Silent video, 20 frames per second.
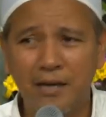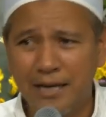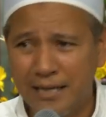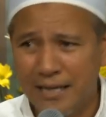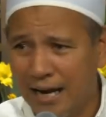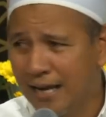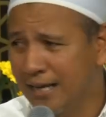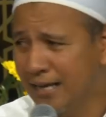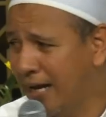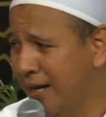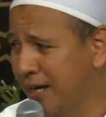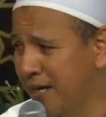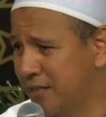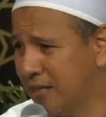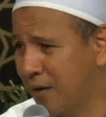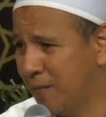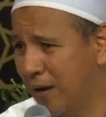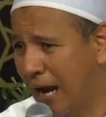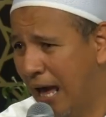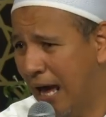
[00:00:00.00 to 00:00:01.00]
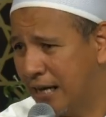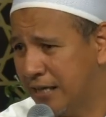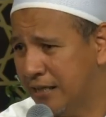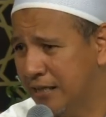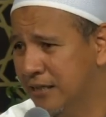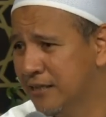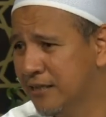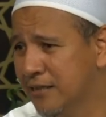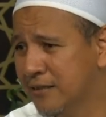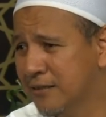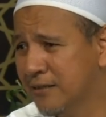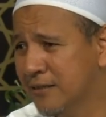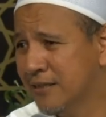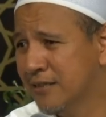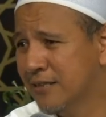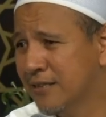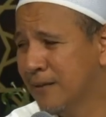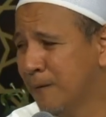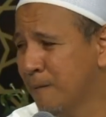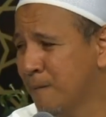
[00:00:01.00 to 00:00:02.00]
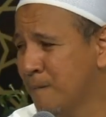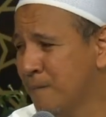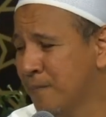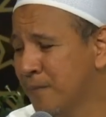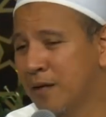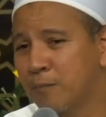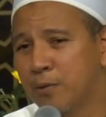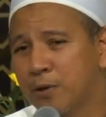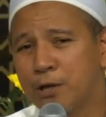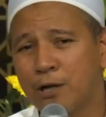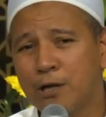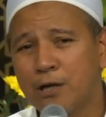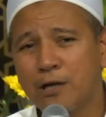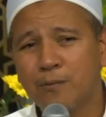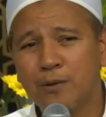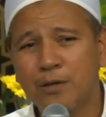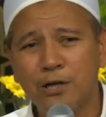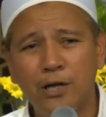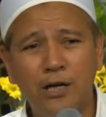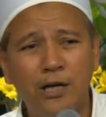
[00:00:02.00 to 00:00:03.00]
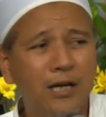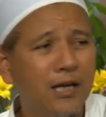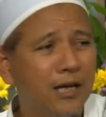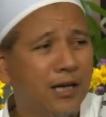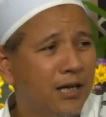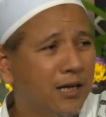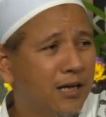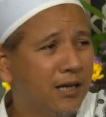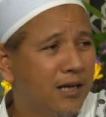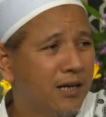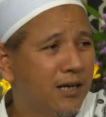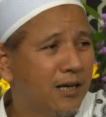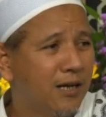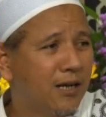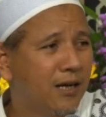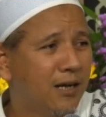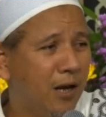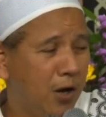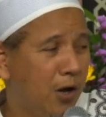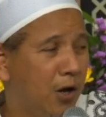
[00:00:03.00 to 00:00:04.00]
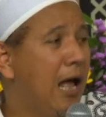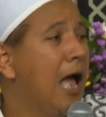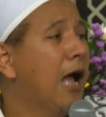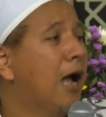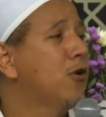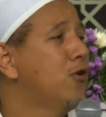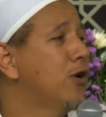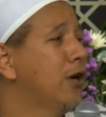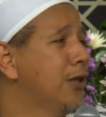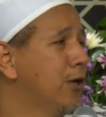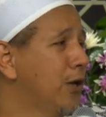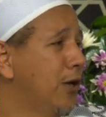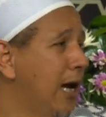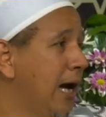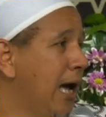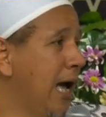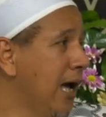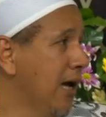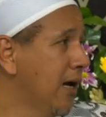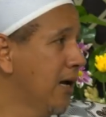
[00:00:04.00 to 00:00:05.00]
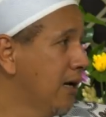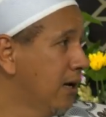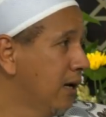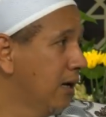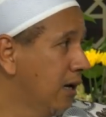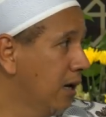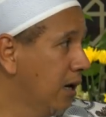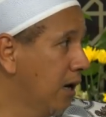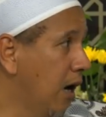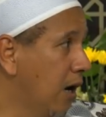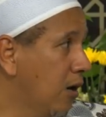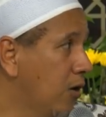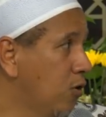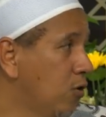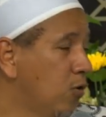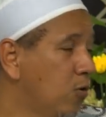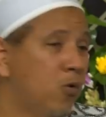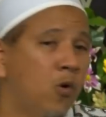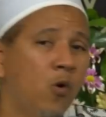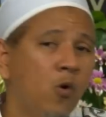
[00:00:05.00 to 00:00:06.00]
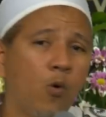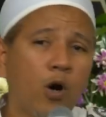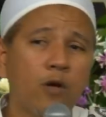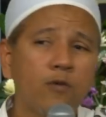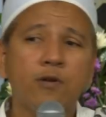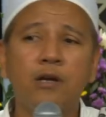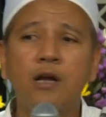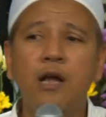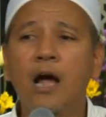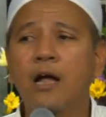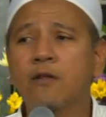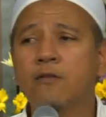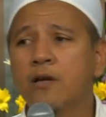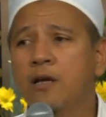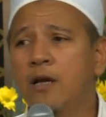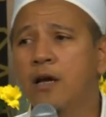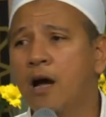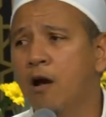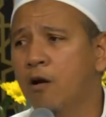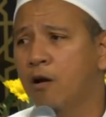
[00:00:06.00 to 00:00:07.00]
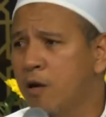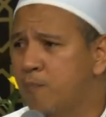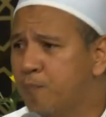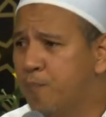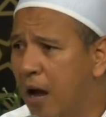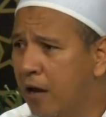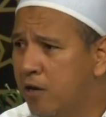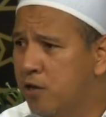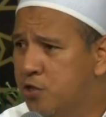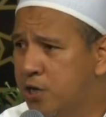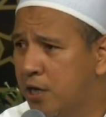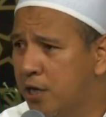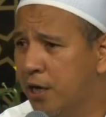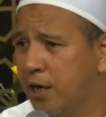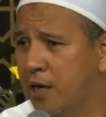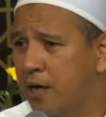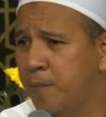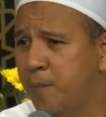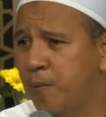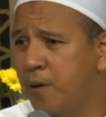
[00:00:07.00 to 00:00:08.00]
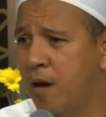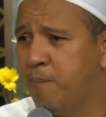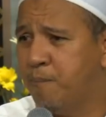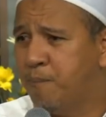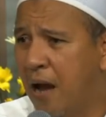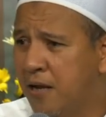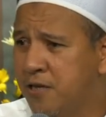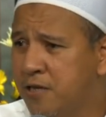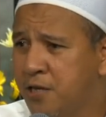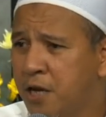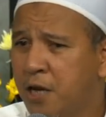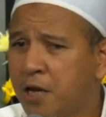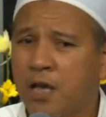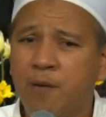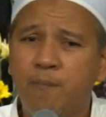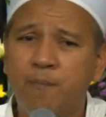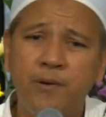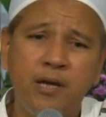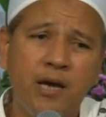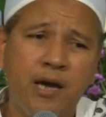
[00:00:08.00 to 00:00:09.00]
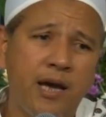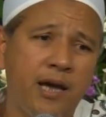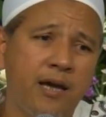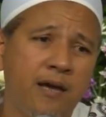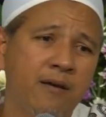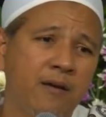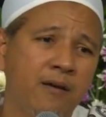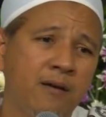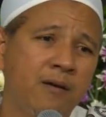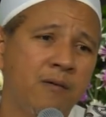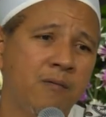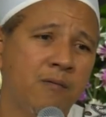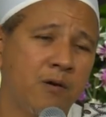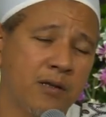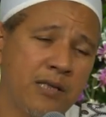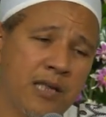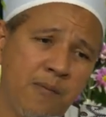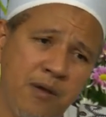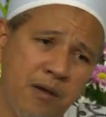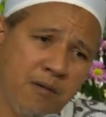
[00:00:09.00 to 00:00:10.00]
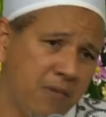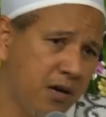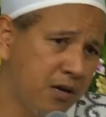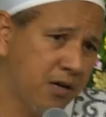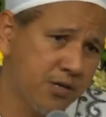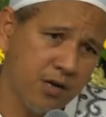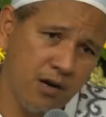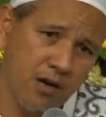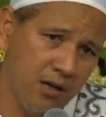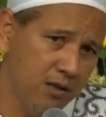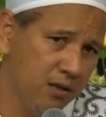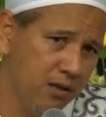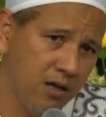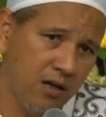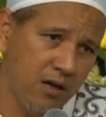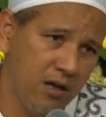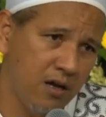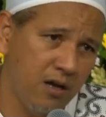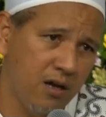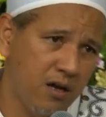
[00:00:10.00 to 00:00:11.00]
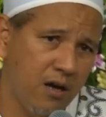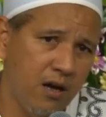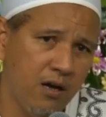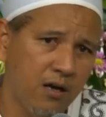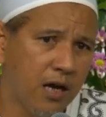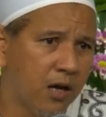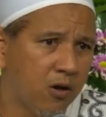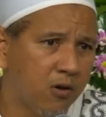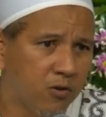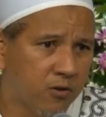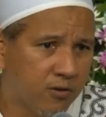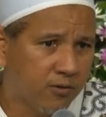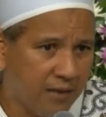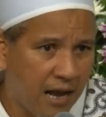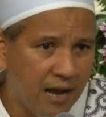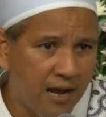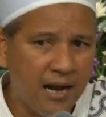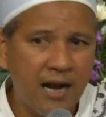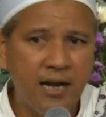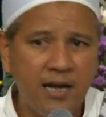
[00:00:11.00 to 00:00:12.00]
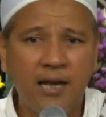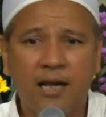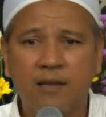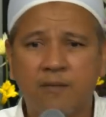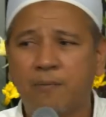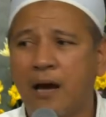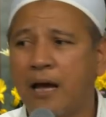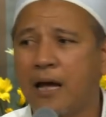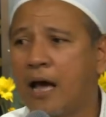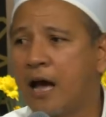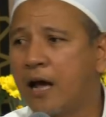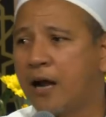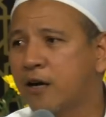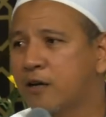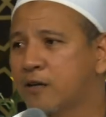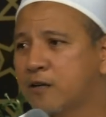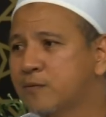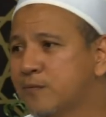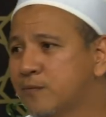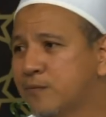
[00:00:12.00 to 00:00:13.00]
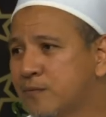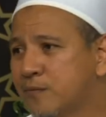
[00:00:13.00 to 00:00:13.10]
Ya kita kita ini siapa lagi? Betul tuh betul. Lah yang ngaku gitu ya nggak? Ngaku. wo oh, teriak-teriak, ki banjir ki piye, banjir ki piye. Wo oh, tapi masya Allah gerutang raniat bayar.